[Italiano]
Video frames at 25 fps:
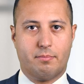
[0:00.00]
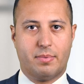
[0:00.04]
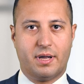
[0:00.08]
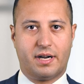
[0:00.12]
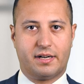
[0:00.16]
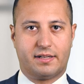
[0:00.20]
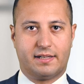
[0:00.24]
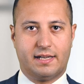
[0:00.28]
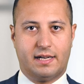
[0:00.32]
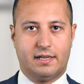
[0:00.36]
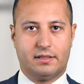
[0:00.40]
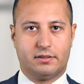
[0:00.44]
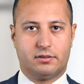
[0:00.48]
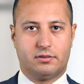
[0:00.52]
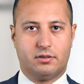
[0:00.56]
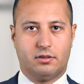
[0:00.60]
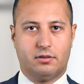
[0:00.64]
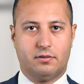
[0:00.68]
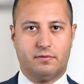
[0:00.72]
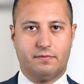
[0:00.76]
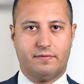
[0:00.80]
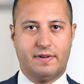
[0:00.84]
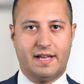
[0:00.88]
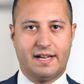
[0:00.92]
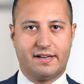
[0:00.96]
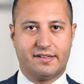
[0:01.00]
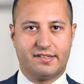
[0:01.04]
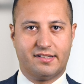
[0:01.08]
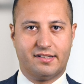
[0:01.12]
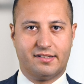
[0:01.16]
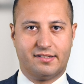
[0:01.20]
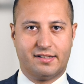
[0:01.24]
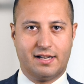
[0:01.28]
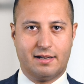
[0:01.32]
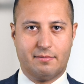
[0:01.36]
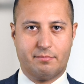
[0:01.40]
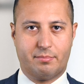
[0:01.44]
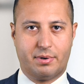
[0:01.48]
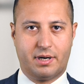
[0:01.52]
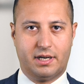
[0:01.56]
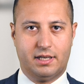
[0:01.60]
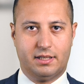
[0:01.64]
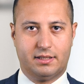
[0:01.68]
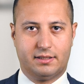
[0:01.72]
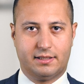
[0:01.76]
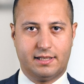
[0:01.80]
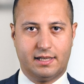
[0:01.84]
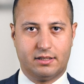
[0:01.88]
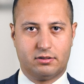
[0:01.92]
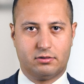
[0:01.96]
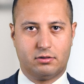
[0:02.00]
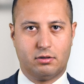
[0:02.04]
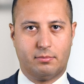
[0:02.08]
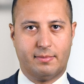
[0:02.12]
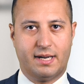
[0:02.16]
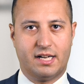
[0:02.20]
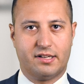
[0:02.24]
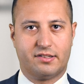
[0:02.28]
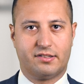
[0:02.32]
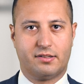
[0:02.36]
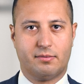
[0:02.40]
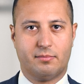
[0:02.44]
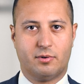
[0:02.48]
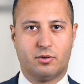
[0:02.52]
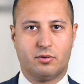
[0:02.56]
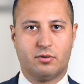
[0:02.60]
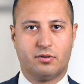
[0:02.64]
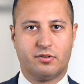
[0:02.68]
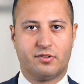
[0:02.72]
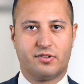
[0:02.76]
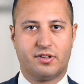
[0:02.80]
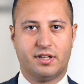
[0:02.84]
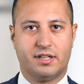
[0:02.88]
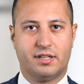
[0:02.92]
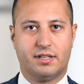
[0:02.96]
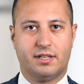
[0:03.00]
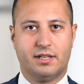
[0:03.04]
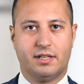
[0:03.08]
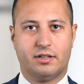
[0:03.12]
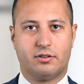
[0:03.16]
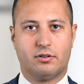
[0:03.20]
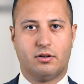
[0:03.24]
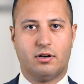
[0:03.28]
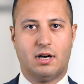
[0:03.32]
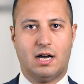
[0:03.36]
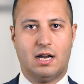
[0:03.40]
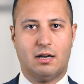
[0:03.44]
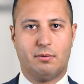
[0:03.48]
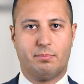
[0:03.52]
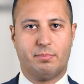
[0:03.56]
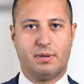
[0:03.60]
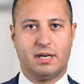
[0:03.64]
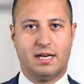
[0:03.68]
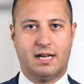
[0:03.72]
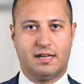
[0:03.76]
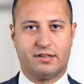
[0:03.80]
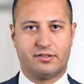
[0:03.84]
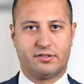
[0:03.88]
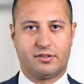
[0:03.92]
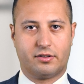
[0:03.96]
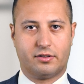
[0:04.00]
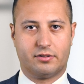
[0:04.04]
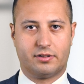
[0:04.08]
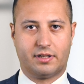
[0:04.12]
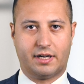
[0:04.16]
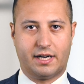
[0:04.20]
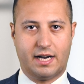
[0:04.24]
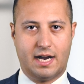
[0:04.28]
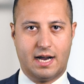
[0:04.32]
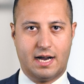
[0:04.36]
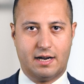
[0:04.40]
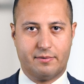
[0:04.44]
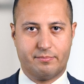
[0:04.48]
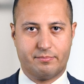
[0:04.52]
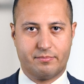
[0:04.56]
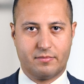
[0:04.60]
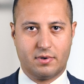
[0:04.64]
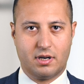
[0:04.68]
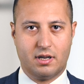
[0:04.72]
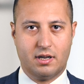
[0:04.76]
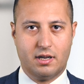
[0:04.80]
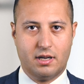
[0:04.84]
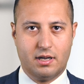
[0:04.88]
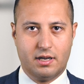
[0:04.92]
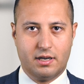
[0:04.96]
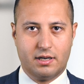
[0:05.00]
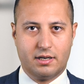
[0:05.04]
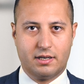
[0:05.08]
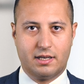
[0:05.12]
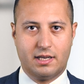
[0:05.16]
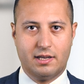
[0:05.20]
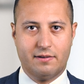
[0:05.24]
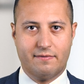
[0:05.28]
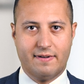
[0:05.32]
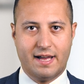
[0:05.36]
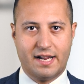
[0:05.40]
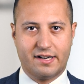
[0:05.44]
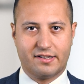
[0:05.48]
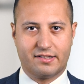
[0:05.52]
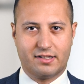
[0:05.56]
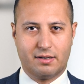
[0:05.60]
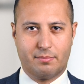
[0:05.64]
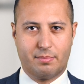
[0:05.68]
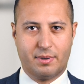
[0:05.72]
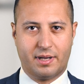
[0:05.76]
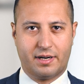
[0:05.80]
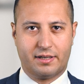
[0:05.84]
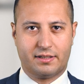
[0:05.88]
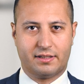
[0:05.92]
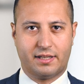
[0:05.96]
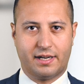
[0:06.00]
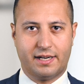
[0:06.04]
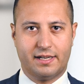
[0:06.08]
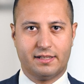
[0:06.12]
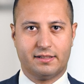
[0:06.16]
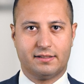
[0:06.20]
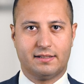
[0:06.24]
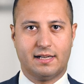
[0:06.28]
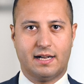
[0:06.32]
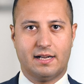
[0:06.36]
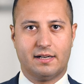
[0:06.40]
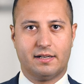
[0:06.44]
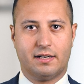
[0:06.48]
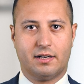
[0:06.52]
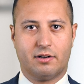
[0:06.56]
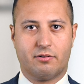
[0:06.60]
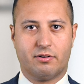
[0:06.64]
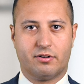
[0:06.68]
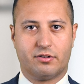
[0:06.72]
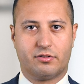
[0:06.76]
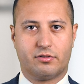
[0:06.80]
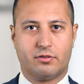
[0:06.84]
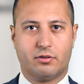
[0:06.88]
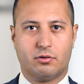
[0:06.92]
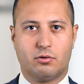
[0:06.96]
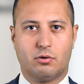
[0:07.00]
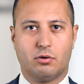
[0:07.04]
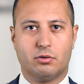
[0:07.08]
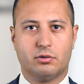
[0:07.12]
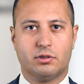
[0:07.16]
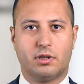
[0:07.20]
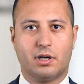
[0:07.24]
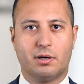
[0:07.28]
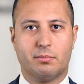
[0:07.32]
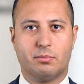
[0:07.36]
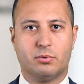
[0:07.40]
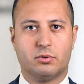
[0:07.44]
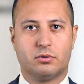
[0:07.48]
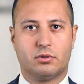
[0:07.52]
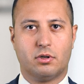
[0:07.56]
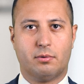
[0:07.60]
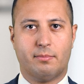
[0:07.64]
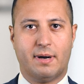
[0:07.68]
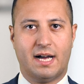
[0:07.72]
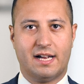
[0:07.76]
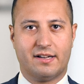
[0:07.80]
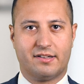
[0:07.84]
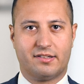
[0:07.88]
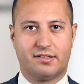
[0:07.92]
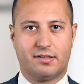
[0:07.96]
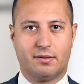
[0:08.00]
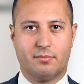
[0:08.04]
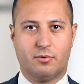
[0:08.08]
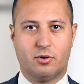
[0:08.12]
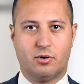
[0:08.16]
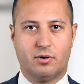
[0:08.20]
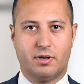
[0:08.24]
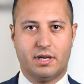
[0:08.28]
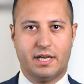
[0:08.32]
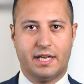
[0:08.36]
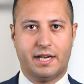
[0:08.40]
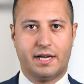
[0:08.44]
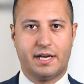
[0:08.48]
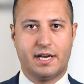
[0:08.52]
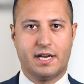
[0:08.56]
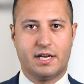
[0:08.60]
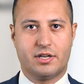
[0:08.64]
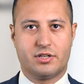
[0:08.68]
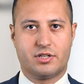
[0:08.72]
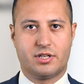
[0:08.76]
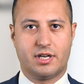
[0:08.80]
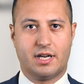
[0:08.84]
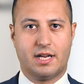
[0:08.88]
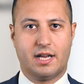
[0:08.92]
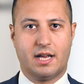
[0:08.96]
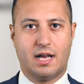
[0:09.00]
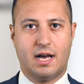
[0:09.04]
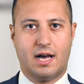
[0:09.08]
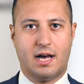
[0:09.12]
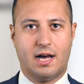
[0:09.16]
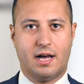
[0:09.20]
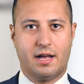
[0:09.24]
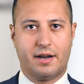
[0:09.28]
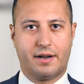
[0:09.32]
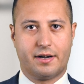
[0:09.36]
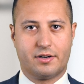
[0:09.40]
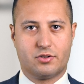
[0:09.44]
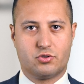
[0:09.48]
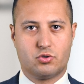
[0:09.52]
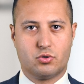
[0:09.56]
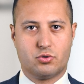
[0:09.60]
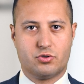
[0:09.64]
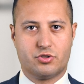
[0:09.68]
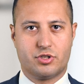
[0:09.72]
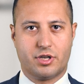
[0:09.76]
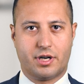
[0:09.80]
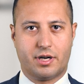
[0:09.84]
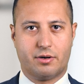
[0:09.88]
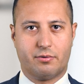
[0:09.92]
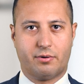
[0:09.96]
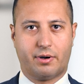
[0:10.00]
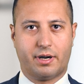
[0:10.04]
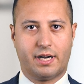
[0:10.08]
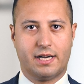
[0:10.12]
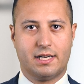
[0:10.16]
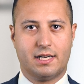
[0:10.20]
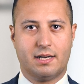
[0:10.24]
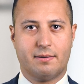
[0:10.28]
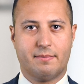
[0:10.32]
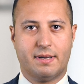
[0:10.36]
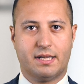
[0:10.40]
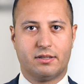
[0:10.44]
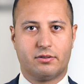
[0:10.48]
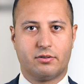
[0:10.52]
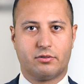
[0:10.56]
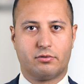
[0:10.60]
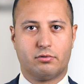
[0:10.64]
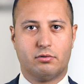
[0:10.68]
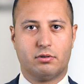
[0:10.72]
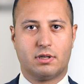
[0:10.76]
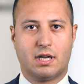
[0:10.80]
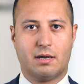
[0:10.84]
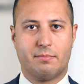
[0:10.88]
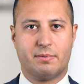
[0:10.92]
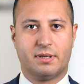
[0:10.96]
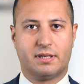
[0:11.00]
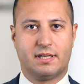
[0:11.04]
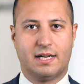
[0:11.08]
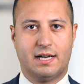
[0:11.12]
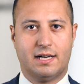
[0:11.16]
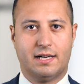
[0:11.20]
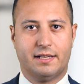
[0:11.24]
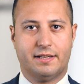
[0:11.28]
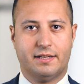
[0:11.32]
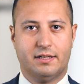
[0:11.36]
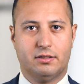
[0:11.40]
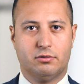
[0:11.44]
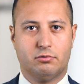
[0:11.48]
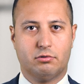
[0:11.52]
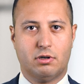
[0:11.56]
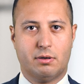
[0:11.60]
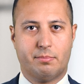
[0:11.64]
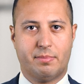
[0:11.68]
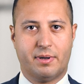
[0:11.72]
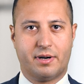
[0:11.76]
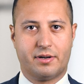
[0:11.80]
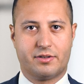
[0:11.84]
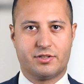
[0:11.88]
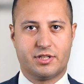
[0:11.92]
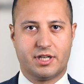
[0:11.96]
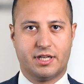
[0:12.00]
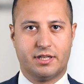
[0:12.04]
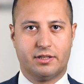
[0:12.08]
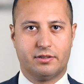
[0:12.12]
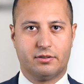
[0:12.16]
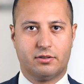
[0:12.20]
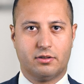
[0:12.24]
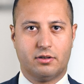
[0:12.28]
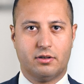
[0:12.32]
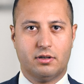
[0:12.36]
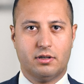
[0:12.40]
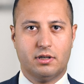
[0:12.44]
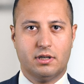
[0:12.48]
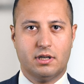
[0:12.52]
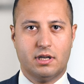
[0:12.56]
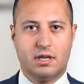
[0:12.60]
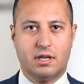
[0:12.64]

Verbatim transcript: Pertanto versi sempre il tetto massimo consentito al pilastro 3A. Chi versa per 30 anni questo contributo massimo e riesce a raggiungere un rendimento sul capitale del 2%,